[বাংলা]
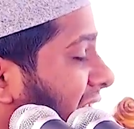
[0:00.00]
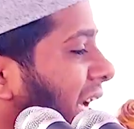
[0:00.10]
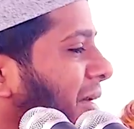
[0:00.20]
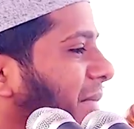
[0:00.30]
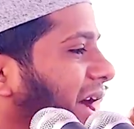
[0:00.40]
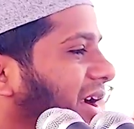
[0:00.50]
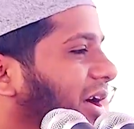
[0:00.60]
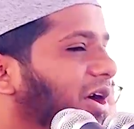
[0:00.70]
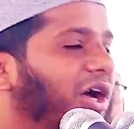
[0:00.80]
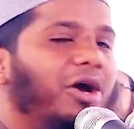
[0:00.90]
তিনবার
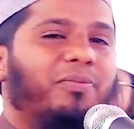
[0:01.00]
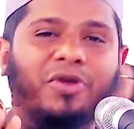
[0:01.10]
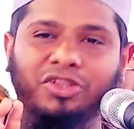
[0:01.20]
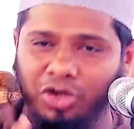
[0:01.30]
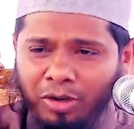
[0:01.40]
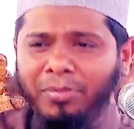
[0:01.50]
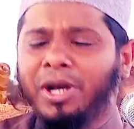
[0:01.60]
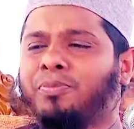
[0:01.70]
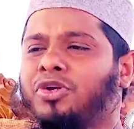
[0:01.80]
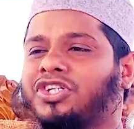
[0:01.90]
প্রথমবার
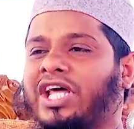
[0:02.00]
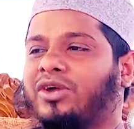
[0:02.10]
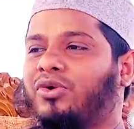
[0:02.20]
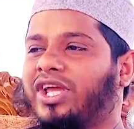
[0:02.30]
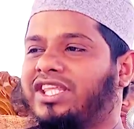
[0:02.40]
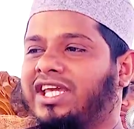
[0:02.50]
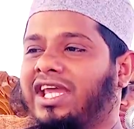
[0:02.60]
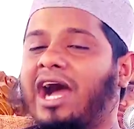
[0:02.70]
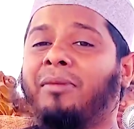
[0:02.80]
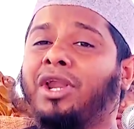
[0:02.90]
পুরস্কার করেছি
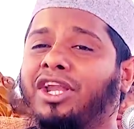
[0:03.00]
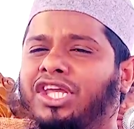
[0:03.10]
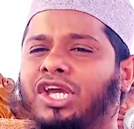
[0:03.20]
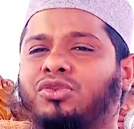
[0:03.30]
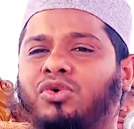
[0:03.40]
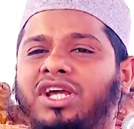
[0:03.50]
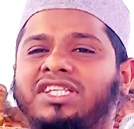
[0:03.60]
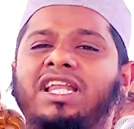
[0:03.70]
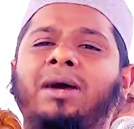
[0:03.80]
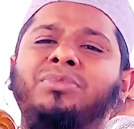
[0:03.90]
আমরা নিয়োগ
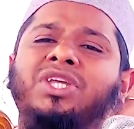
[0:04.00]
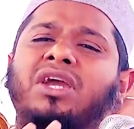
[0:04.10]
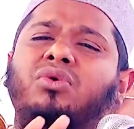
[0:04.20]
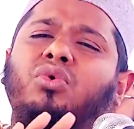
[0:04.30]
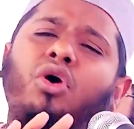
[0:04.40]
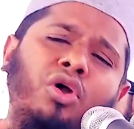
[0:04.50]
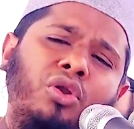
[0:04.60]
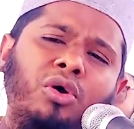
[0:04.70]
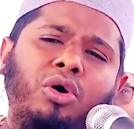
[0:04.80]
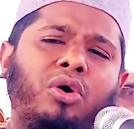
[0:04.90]
করেছিলাম যে
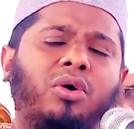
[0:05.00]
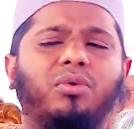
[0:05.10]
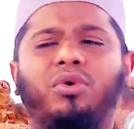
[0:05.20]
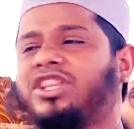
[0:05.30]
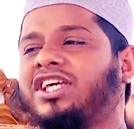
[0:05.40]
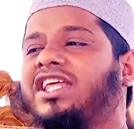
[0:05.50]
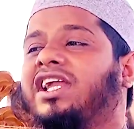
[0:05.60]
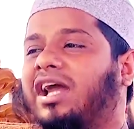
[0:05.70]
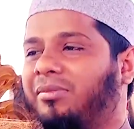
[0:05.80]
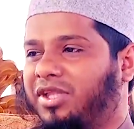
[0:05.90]
কোনো
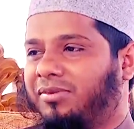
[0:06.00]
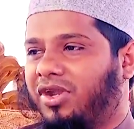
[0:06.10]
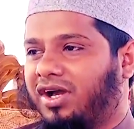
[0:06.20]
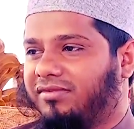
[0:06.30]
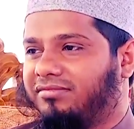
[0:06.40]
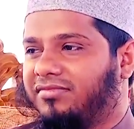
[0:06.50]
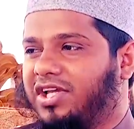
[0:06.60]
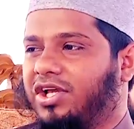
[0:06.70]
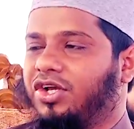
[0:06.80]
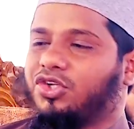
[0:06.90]
অতিথির নাম দেব না
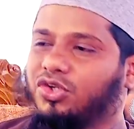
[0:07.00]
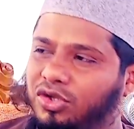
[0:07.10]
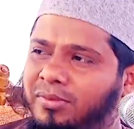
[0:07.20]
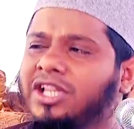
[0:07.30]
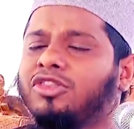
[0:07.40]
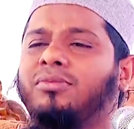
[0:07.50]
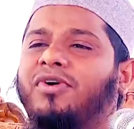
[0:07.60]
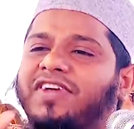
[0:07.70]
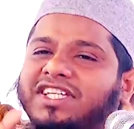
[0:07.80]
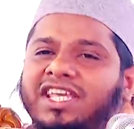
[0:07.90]
শুধুমাত্র
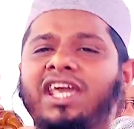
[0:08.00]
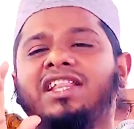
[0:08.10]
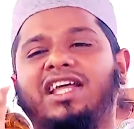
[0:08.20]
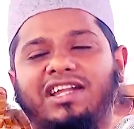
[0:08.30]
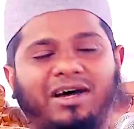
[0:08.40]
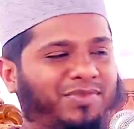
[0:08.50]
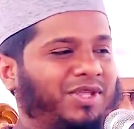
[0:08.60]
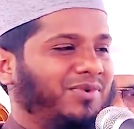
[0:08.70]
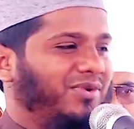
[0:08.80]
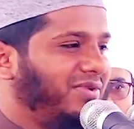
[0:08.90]
মুফাসিরদের নাম দেব